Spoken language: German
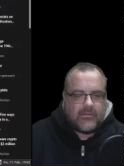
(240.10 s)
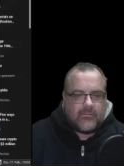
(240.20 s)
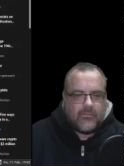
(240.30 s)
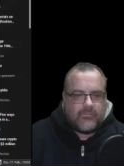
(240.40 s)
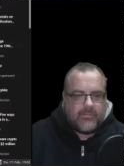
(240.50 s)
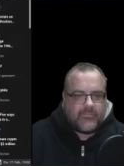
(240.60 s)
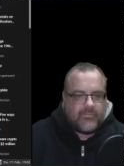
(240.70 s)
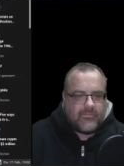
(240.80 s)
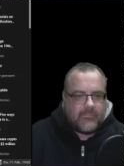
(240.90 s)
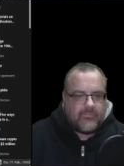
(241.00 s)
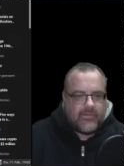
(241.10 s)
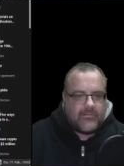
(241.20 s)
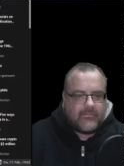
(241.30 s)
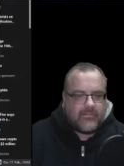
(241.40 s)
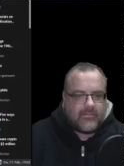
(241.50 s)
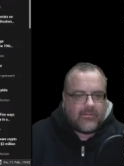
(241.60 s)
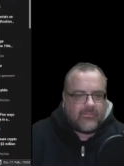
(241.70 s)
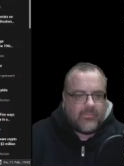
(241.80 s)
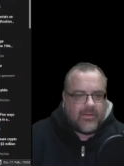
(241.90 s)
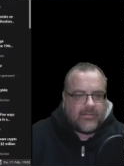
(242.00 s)
nur wärmstens empfehlen, sich das
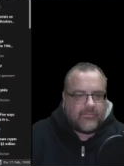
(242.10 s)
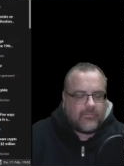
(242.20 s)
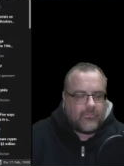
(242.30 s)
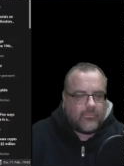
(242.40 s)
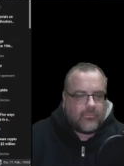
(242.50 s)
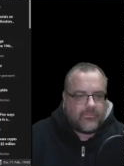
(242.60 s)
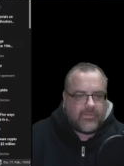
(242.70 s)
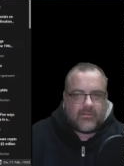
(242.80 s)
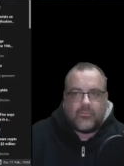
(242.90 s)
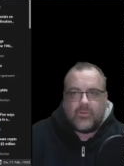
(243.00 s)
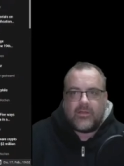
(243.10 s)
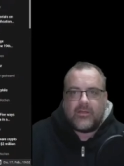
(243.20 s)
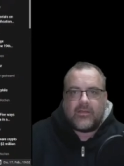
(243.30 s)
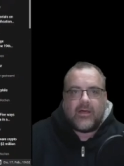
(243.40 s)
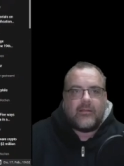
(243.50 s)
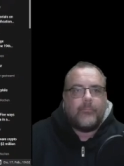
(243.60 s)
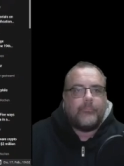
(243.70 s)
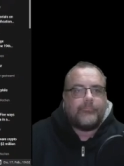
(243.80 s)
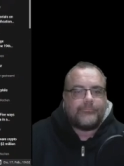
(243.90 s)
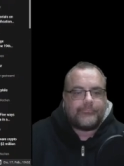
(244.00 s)
mal anzugucken. Sehr cooler Kanal.
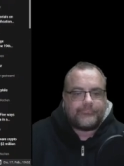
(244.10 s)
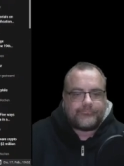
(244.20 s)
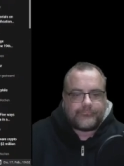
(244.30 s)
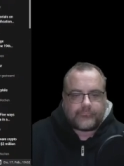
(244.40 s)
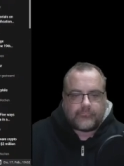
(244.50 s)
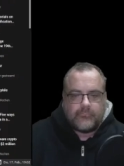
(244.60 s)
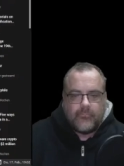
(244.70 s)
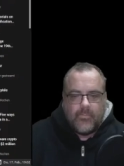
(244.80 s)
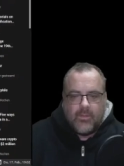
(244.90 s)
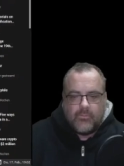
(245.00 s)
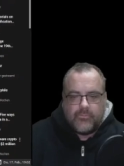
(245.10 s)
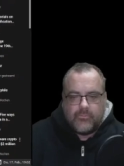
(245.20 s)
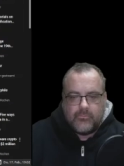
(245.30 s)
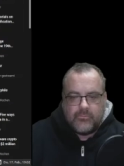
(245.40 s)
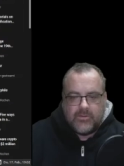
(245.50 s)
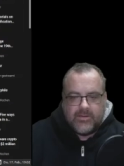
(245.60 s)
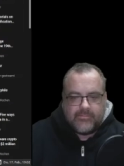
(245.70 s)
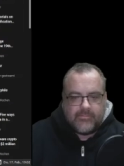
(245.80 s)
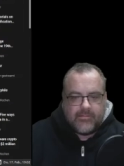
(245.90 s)
Und zu guter Letzt